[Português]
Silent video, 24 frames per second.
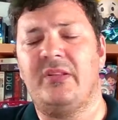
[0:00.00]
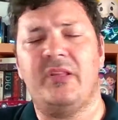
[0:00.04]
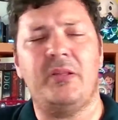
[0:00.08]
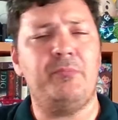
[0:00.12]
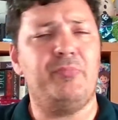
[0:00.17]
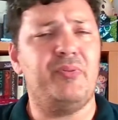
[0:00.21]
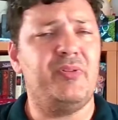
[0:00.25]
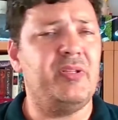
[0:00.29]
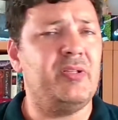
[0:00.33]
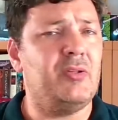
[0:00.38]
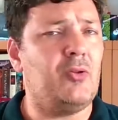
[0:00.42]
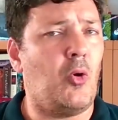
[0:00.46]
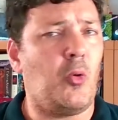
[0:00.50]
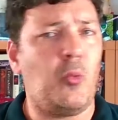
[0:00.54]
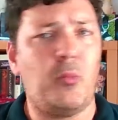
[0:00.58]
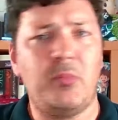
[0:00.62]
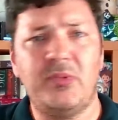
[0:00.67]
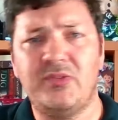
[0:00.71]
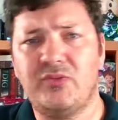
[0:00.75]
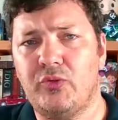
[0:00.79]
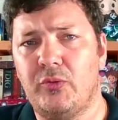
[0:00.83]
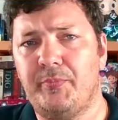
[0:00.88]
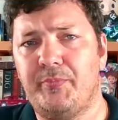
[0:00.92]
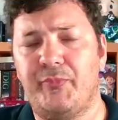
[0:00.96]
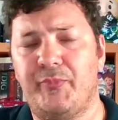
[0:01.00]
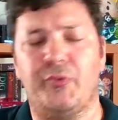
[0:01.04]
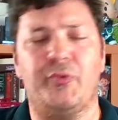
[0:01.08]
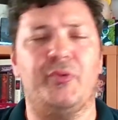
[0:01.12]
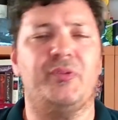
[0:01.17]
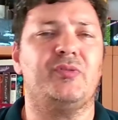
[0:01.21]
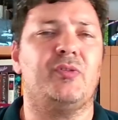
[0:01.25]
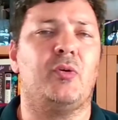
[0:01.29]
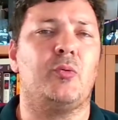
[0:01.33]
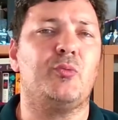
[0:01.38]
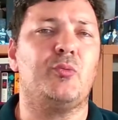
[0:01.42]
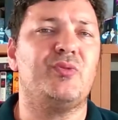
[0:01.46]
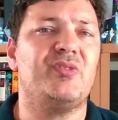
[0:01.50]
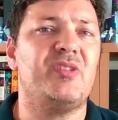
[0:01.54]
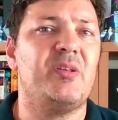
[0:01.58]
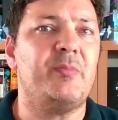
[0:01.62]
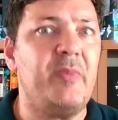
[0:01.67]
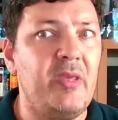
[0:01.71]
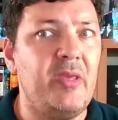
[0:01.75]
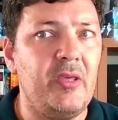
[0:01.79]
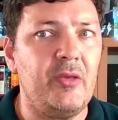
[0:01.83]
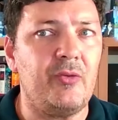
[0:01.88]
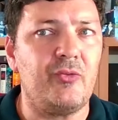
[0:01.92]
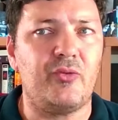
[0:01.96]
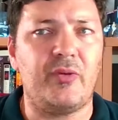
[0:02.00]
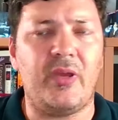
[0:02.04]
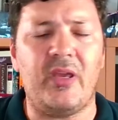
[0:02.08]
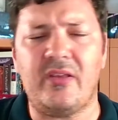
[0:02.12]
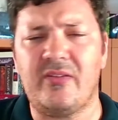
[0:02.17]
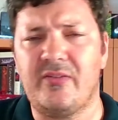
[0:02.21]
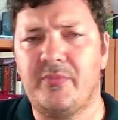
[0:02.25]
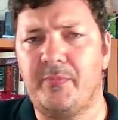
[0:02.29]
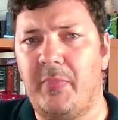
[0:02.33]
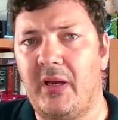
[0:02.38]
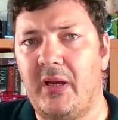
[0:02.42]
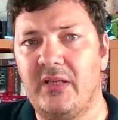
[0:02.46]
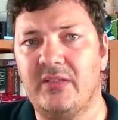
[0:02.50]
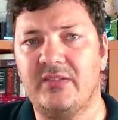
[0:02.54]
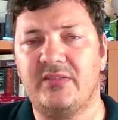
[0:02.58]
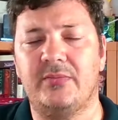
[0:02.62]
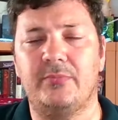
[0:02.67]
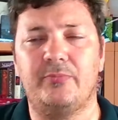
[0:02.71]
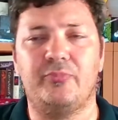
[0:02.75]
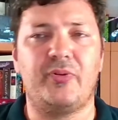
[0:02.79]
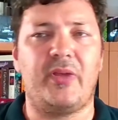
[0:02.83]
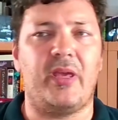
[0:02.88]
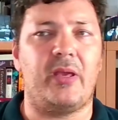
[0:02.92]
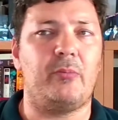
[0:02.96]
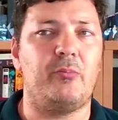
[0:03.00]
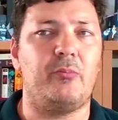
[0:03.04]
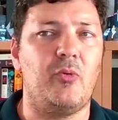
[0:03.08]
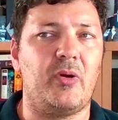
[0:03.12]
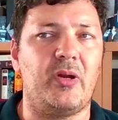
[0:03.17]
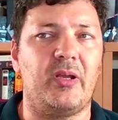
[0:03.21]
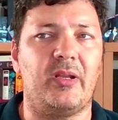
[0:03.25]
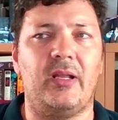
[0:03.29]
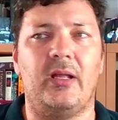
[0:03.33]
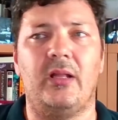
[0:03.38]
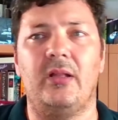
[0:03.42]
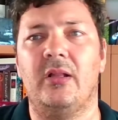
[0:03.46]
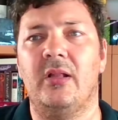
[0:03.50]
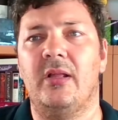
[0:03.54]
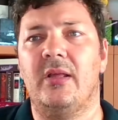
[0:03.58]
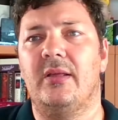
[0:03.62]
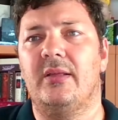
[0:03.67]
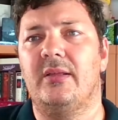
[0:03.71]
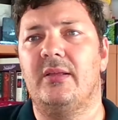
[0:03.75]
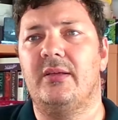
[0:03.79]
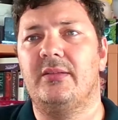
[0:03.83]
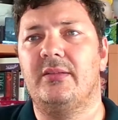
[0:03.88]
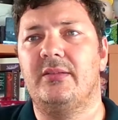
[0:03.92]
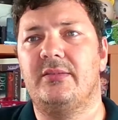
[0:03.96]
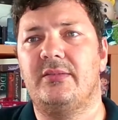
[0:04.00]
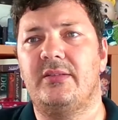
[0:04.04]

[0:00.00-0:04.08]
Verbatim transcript: tenho pedido algumas opiniões, alguns amigos, o que é que se passa, porque é que o meu canal uh,